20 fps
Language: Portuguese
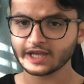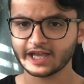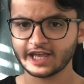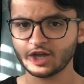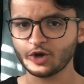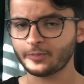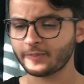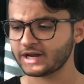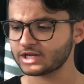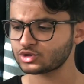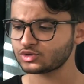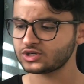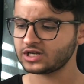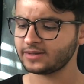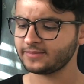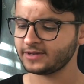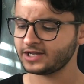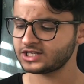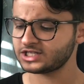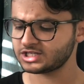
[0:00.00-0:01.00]
Eu,
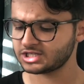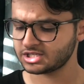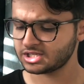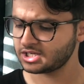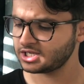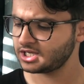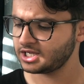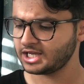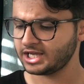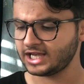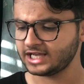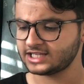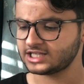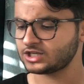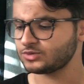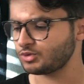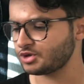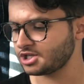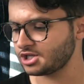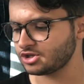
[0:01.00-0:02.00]
particularmente, esses
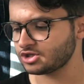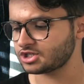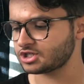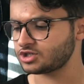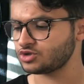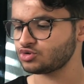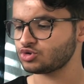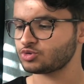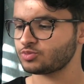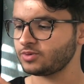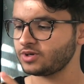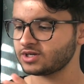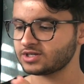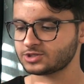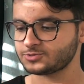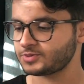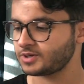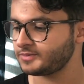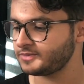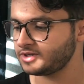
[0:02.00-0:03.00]
modelos tinham os
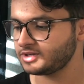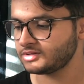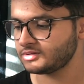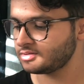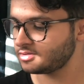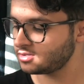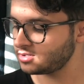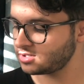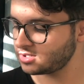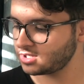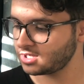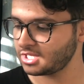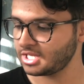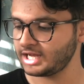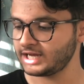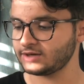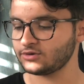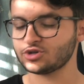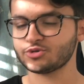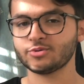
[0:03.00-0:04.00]
plugs para mim
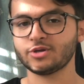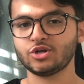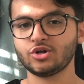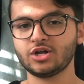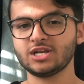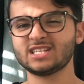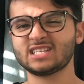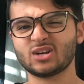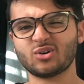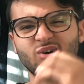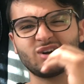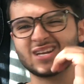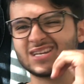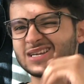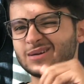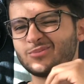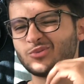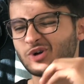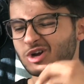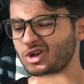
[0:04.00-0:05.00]
eram os melhores, agora
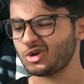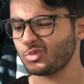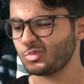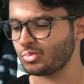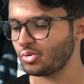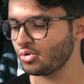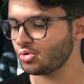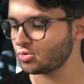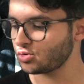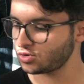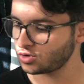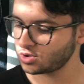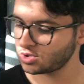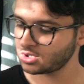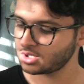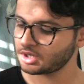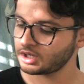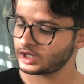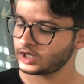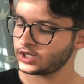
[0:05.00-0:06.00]
já morreu um pouco.
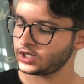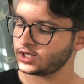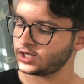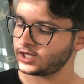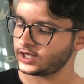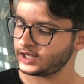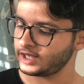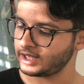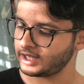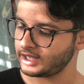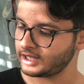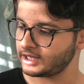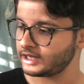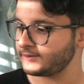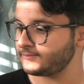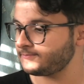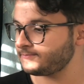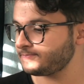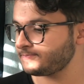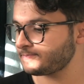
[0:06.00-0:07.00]
É...
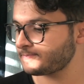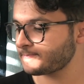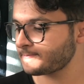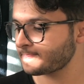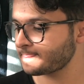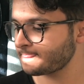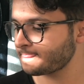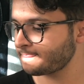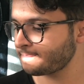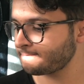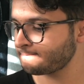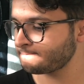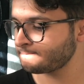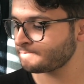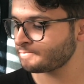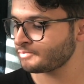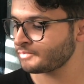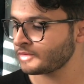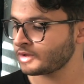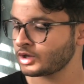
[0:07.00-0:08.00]

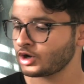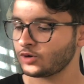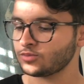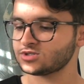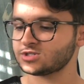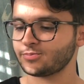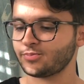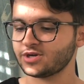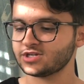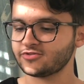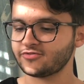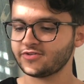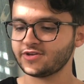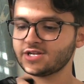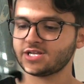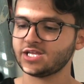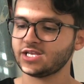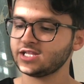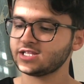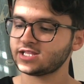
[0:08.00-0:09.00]
Como você pode ver
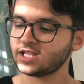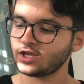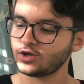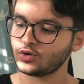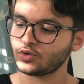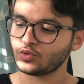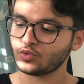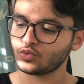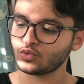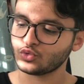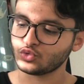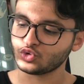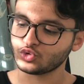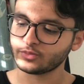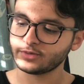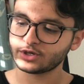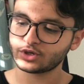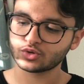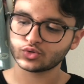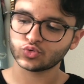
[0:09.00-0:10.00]
aqui, ele tem o
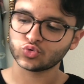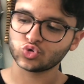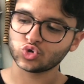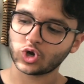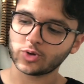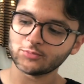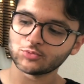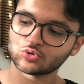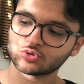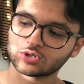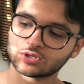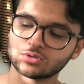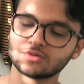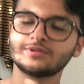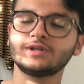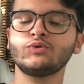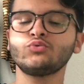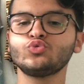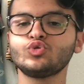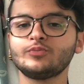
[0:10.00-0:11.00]
número, o nome,
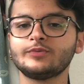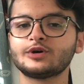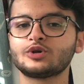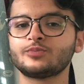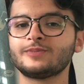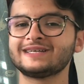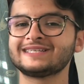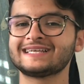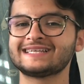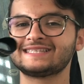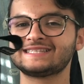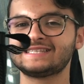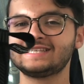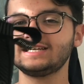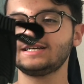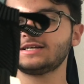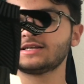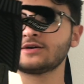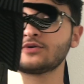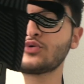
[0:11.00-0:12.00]
não o número, mas a
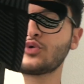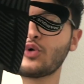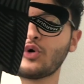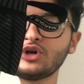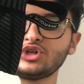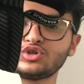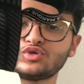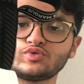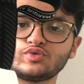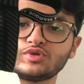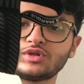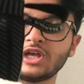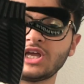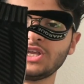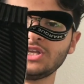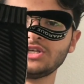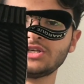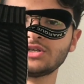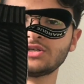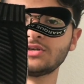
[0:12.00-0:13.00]
sigla, o código do
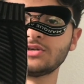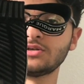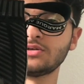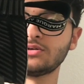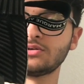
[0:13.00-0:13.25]
tênis,